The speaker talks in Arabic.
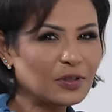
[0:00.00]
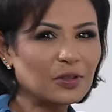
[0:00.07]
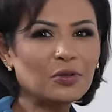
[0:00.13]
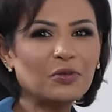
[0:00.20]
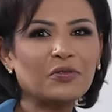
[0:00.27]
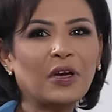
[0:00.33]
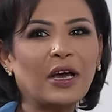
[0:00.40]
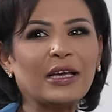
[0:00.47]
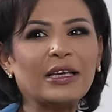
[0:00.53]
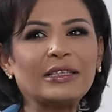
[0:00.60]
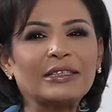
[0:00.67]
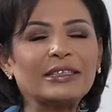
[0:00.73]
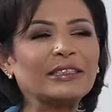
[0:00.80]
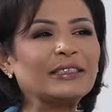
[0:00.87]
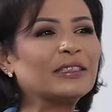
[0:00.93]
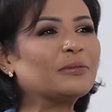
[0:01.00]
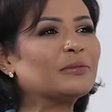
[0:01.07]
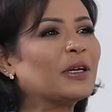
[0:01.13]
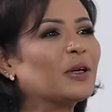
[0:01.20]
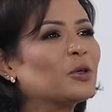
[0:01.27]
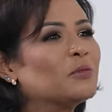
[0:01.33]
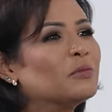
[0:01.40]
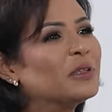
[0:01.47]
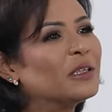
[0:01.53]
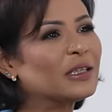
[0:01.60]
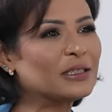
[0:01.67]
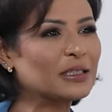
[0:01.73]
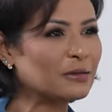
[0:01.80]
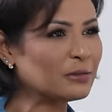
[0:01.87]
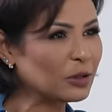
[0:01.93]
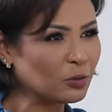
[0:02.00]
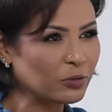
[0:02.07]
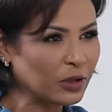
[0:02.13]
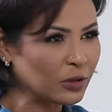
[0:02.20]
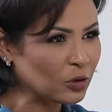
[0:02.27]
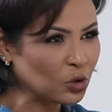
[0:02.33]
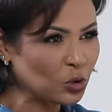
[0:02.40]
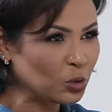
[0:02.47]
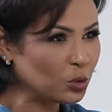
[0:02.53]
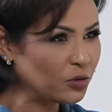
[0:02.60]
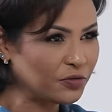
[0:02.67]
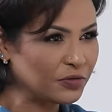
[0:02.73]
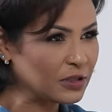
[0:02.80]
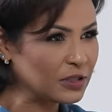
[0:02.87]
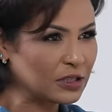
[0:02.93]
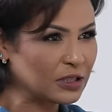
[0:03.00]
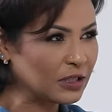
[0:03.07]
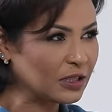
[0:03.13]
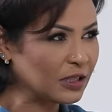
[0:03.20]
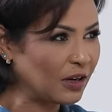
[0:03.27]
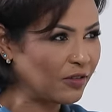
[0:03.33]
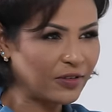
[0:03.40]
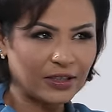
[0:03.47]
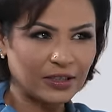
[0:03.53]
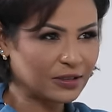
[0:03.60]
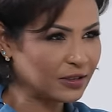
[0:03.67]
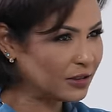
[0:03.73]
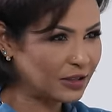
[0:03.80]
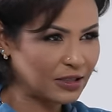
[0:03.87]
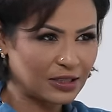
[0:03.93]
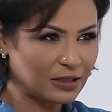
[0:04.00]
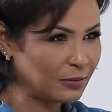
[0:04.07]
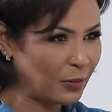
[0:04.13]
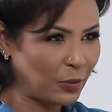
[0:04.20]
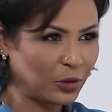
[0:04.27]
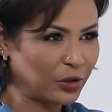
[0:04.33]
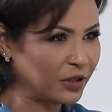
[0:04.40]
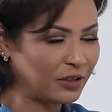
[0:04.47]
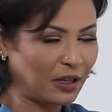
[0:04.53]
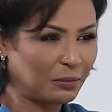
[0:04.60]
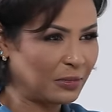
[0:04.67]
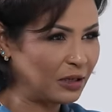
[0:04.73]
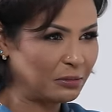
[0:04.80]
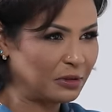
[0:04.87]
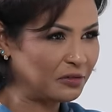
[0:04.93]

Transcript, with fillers: في انه في حاجات كتيره بتاخد منك زمن ومجهود في السنين اللي فاتت انت ما محتاج تعملها